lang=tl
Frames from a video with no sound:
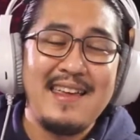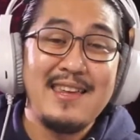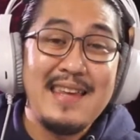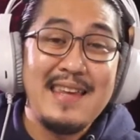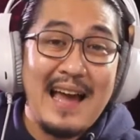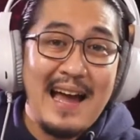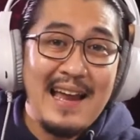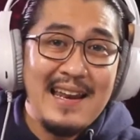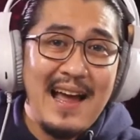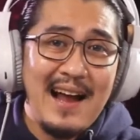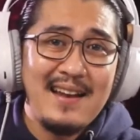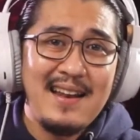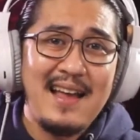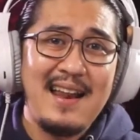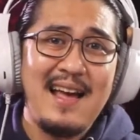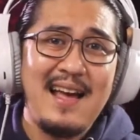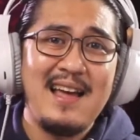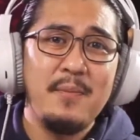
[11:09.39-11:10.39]
Yan ang
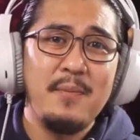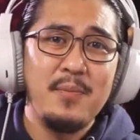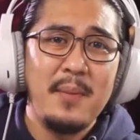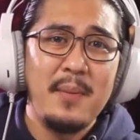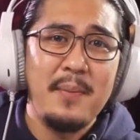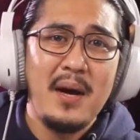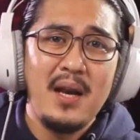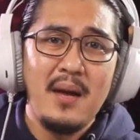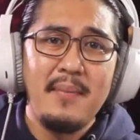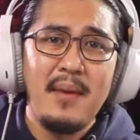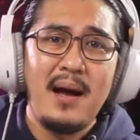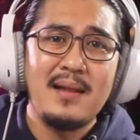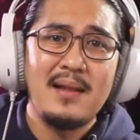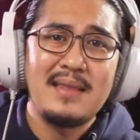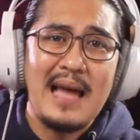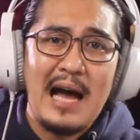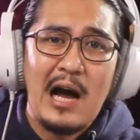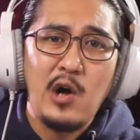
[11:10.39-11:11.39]
nararamdaman ng mga
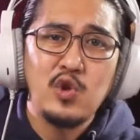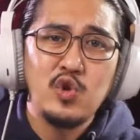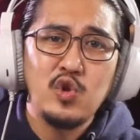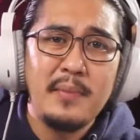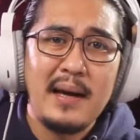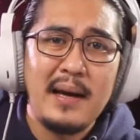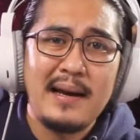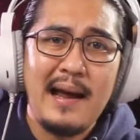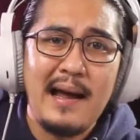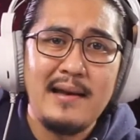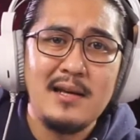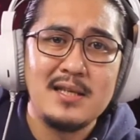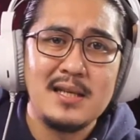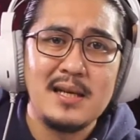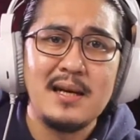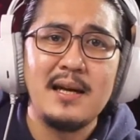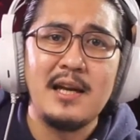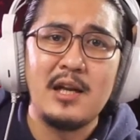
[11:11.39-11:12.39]
taong dumaranas
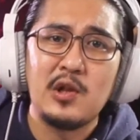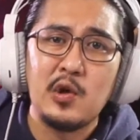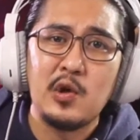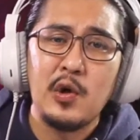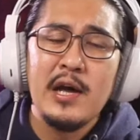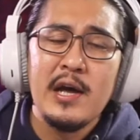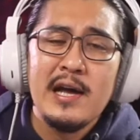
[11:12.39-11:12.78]
ng ganito